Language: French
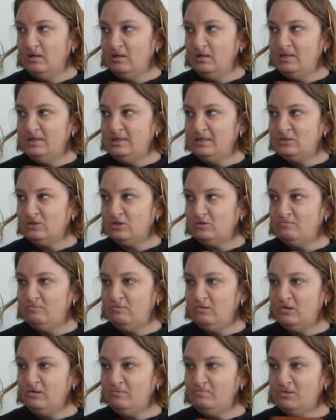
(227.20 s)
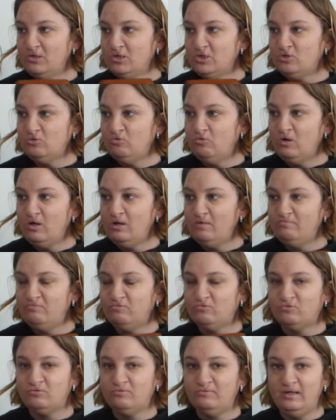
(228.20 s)
les enveloppes soit
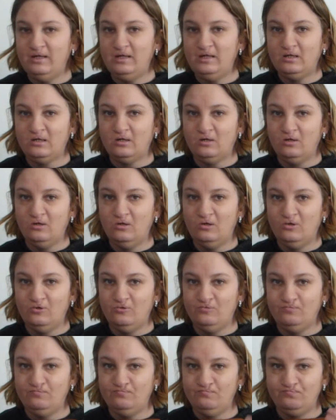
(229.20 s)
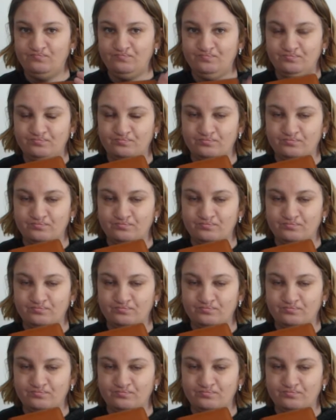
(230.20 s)
pour faire un